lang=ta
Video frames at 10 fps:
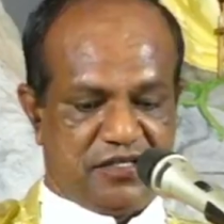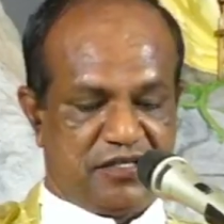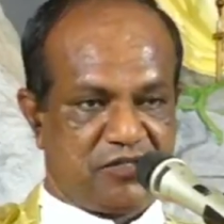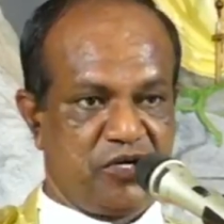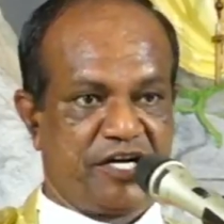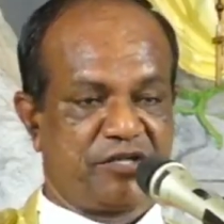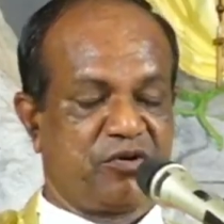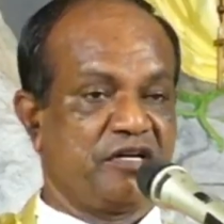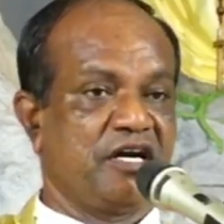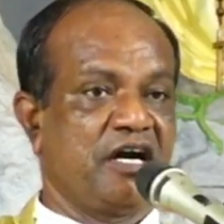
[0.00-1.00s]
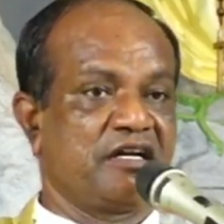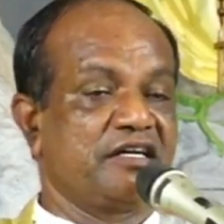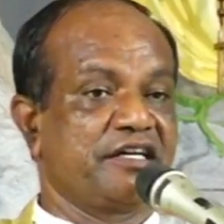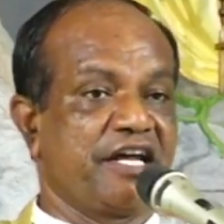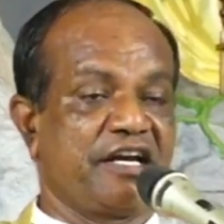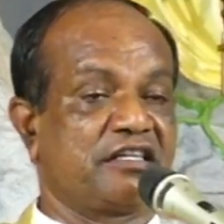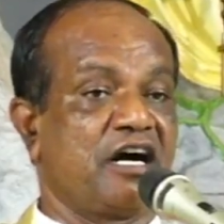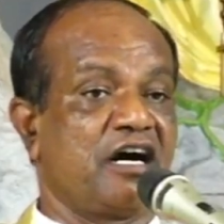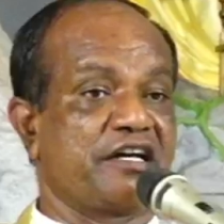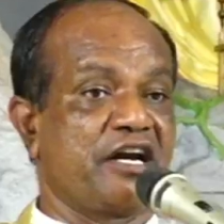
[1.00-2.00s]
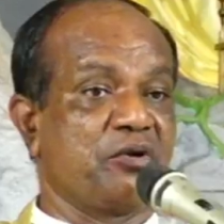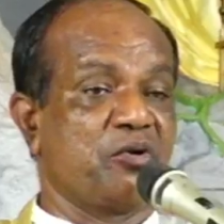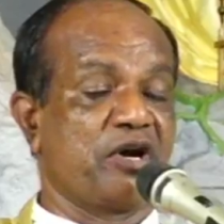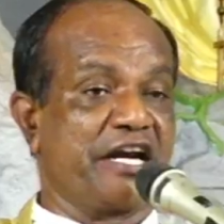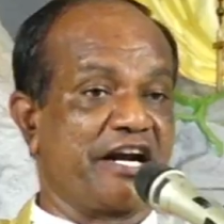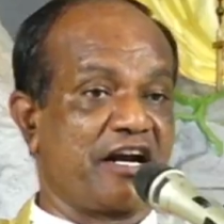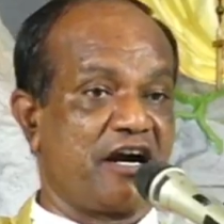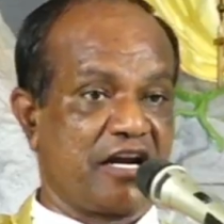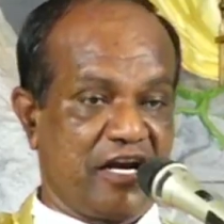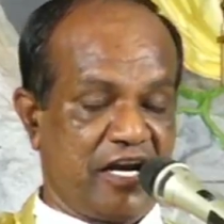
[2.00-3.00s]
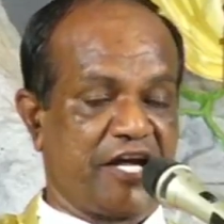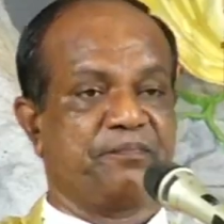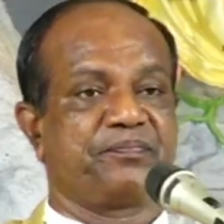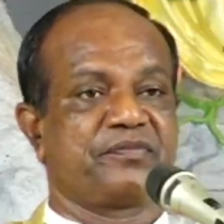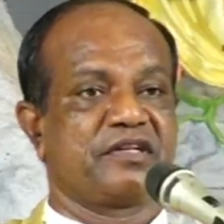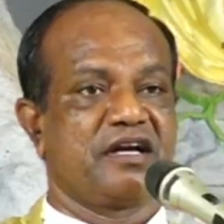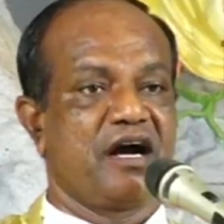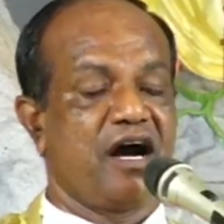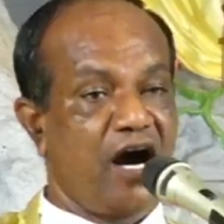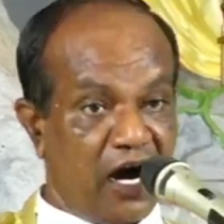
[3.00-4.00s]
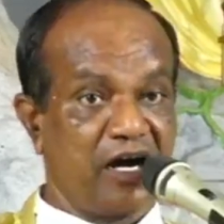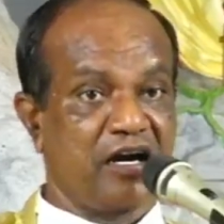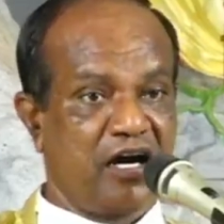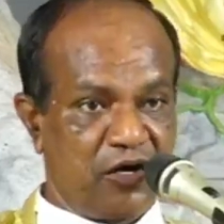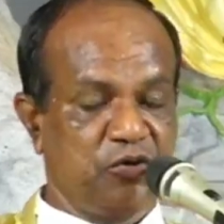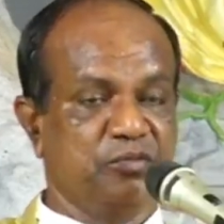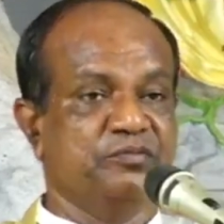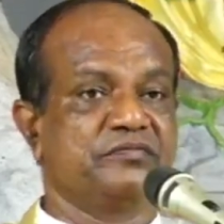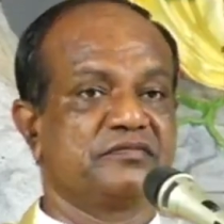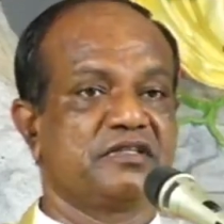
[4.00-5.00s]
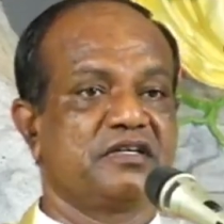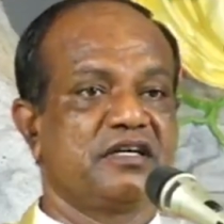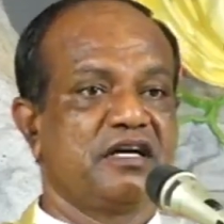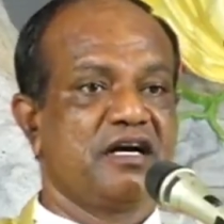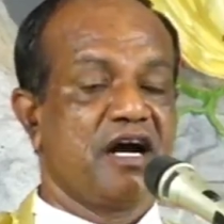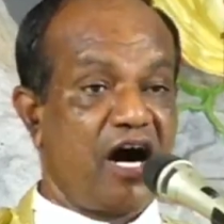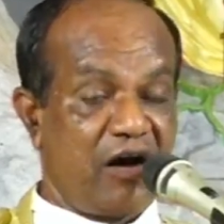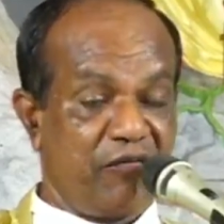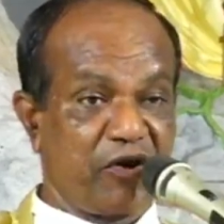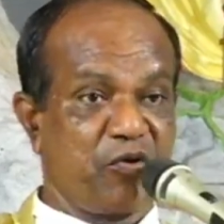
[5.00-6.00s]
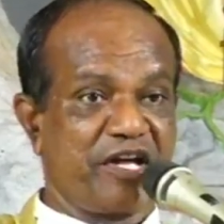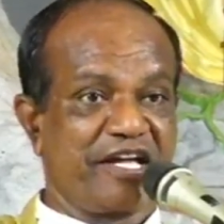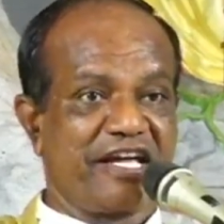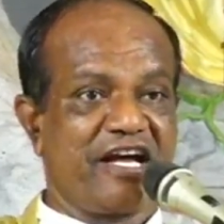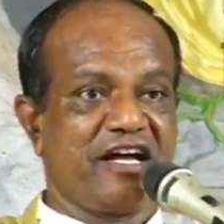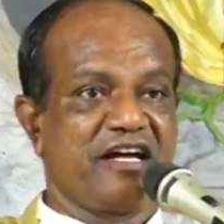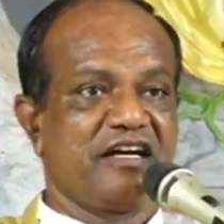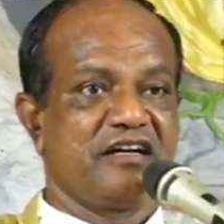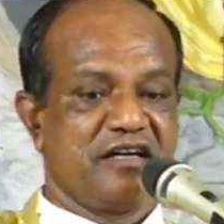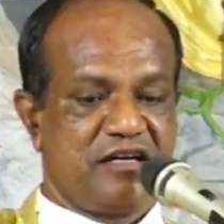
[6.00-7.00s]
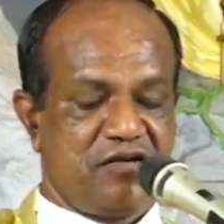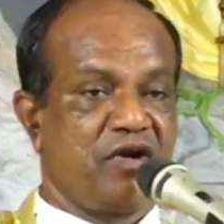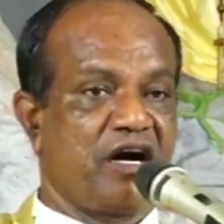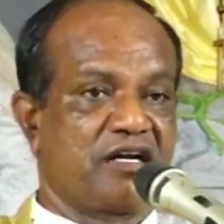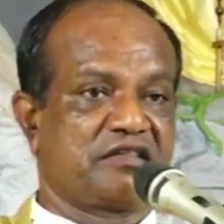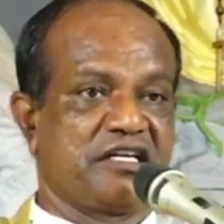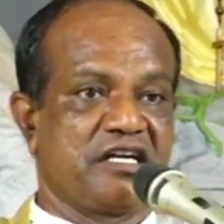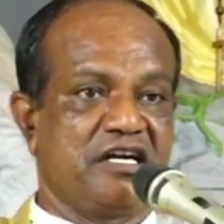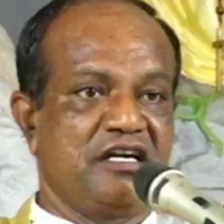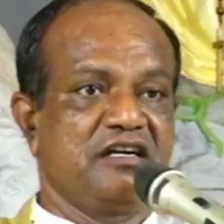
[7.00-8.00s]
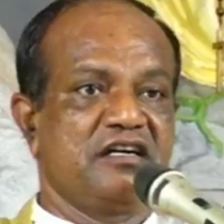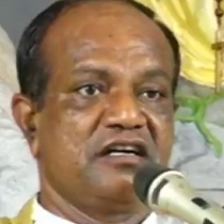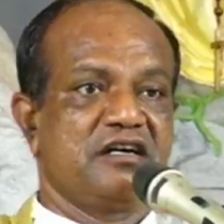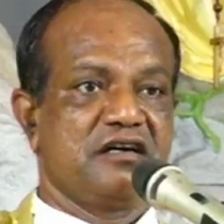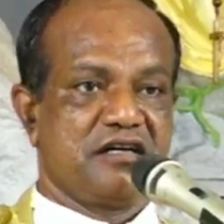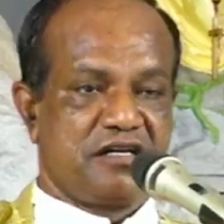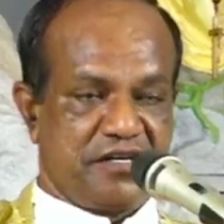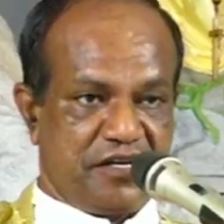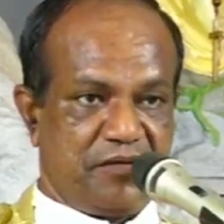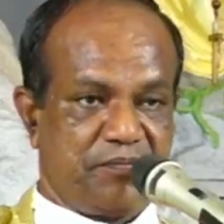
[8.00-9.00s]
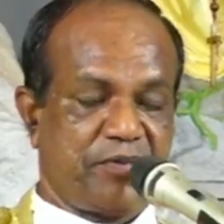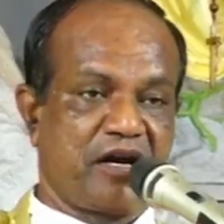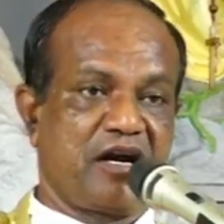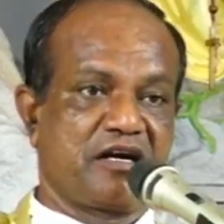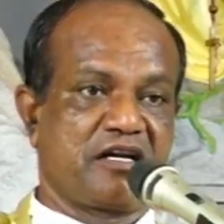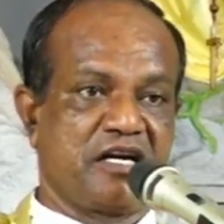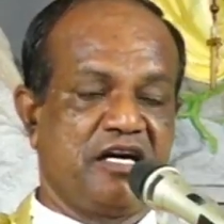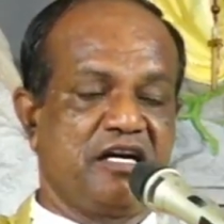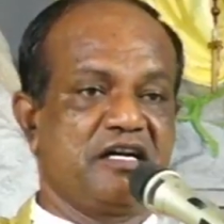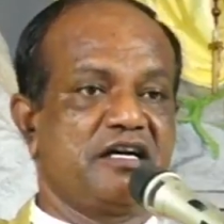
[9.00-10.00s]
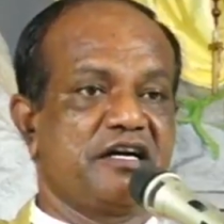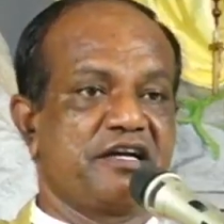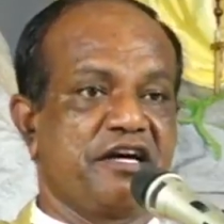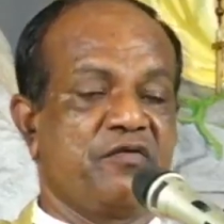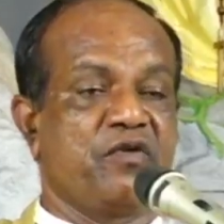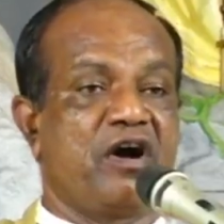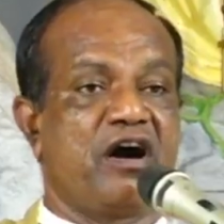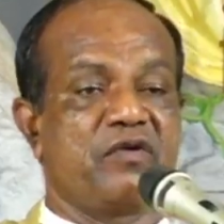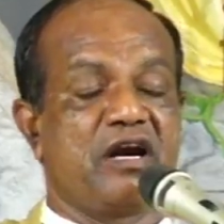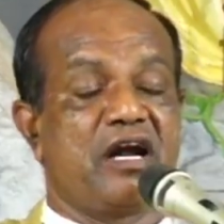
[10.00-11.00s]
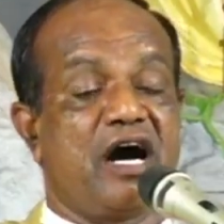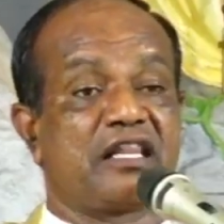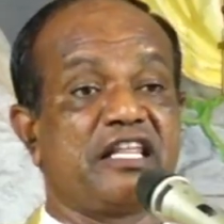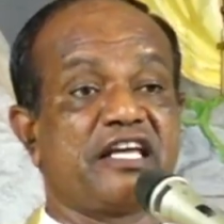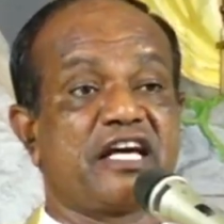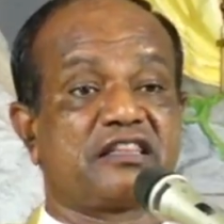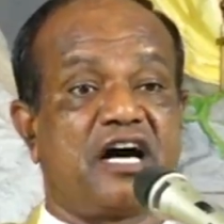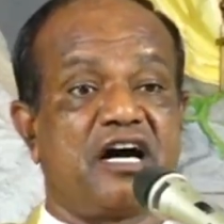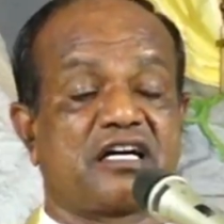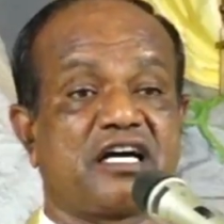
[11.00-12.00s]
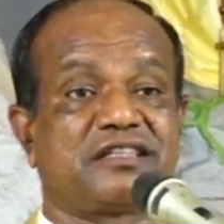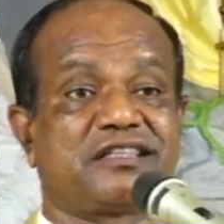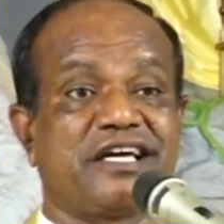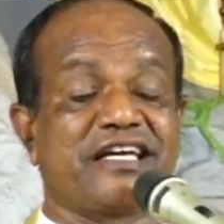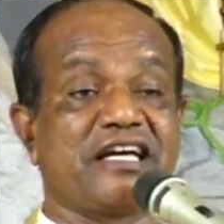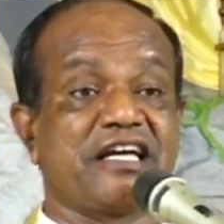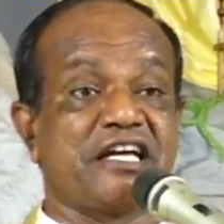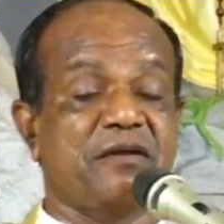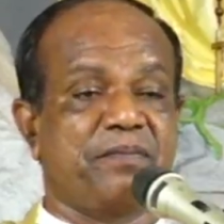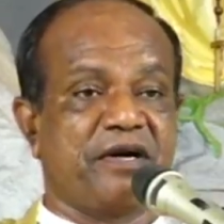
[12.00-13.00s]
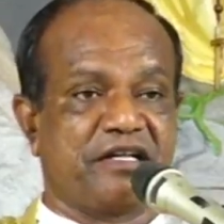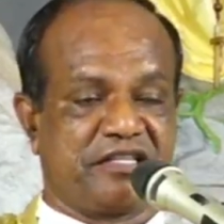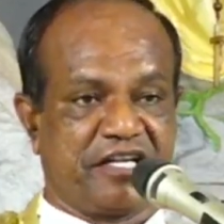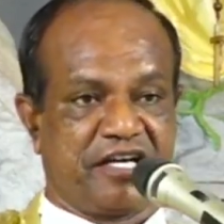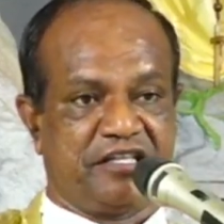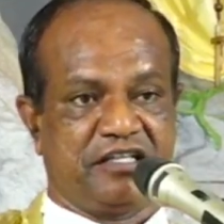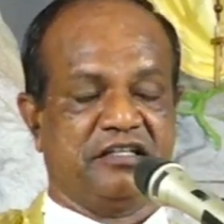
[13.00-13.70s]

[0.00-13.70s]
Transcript: சொல்லிட்டு சொல்கின்றார் என் தாய் என்னோடு நீண்ட நாள் இல்லை ஆனாலும் அவருடைய வார்த்தைகள் பாராட்டுகள் என் வாழ்வில் அதிக தாக்கத்தை ஏற்படுத்தியது